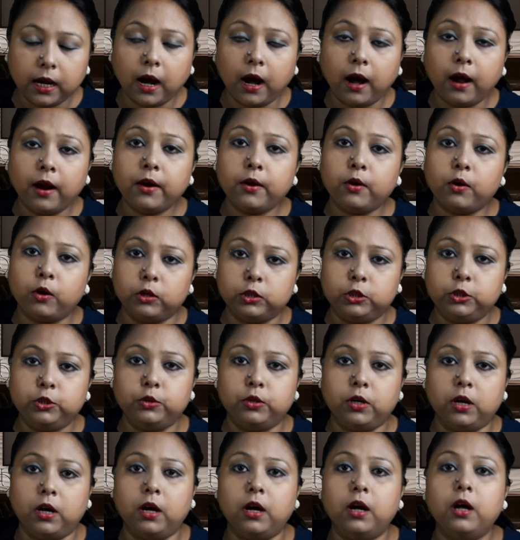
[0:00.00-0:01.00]
কার
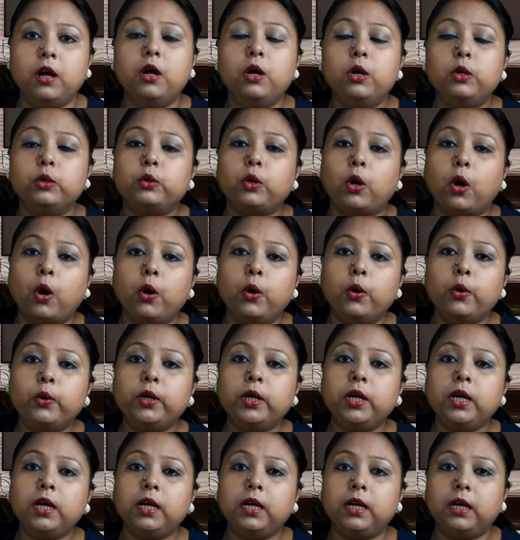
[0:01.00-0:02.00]
রচনা
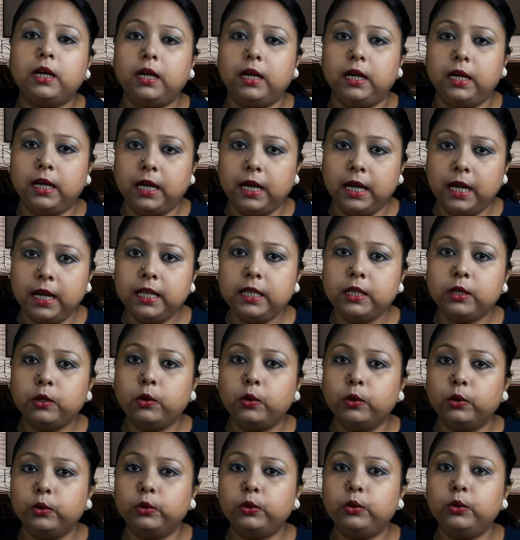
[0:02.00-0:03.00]
তহকিক ইহিন
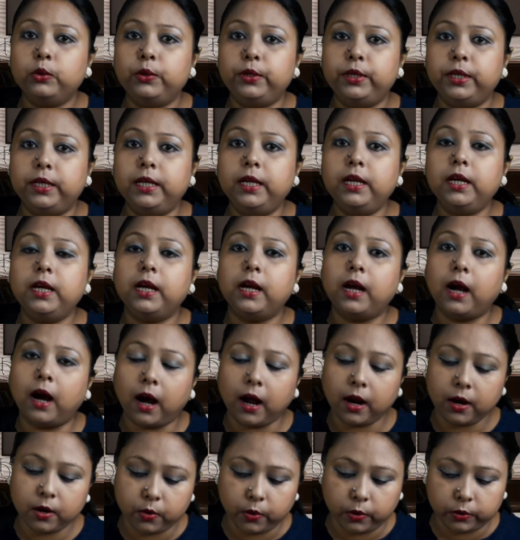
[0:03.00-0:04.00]
গ্রন্থটি
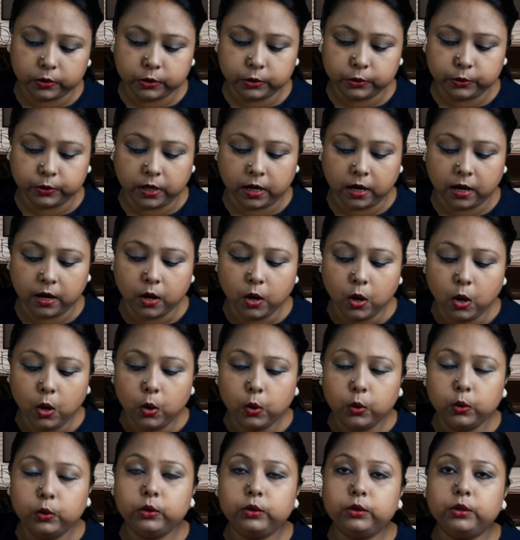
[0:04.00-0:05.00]
কার রচনা
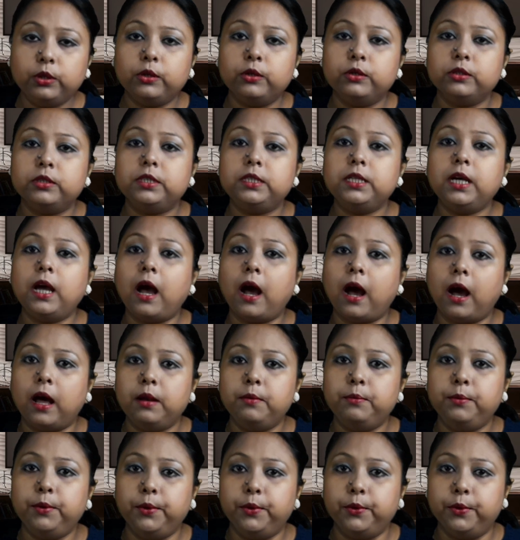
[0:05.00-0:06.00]
উত্তর হচ্ছে
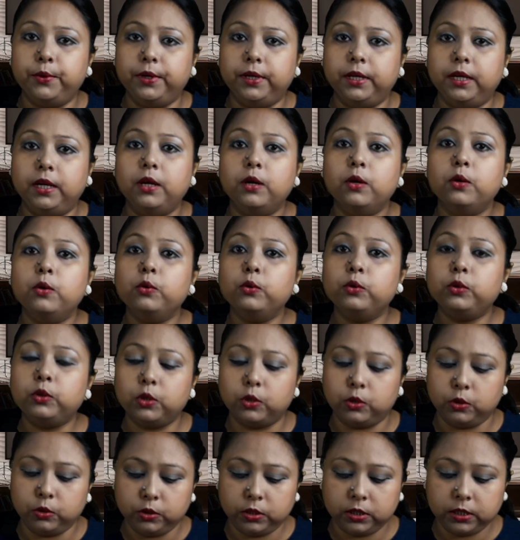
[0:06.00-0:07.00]
আলবিরুনি
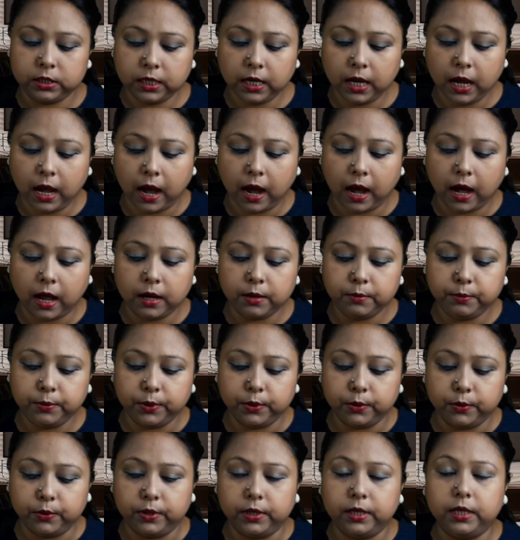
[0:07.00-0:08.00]
উত্তর হচ্ছে
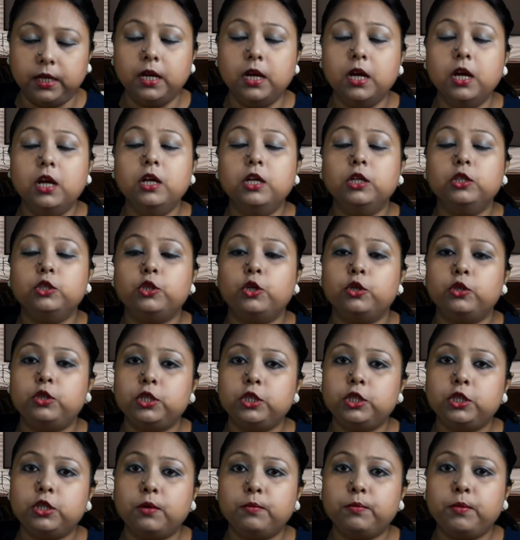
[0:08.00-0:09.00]
আলবিরুনি
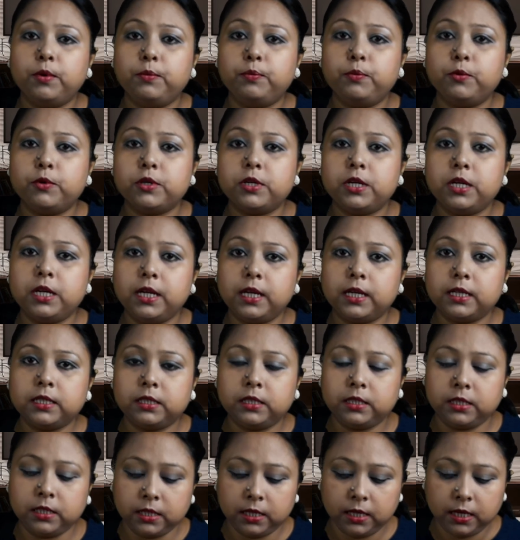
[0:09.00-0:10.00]
ছত্রিশ নম্বর প্রশ্নে
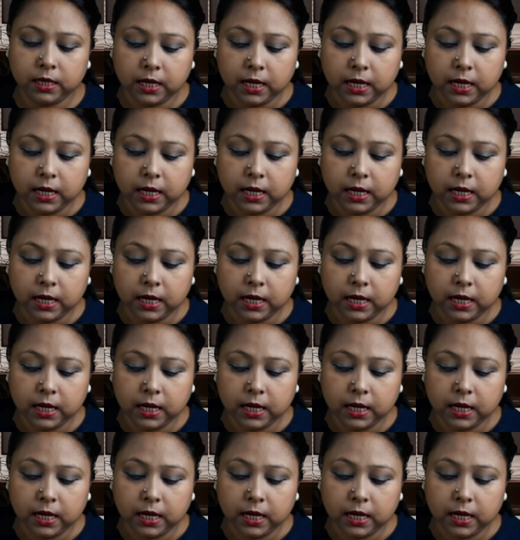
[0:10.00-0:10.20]
যাচ্ছি